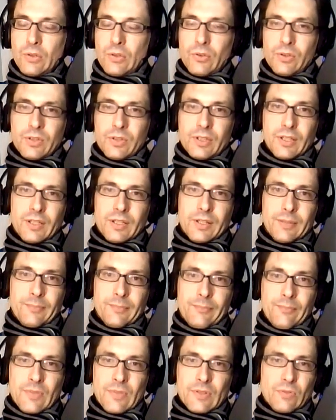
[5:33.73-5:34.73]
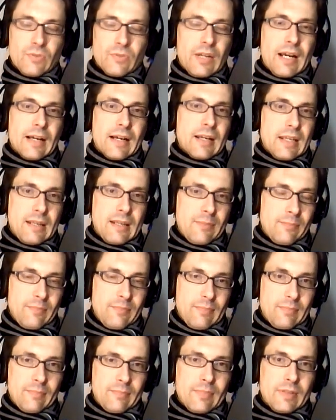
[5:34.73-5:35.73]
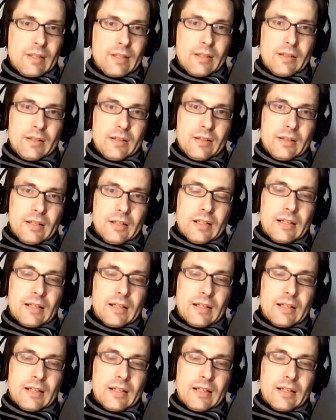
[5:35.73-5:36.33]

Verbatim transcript: Und ähm, solange eben äh,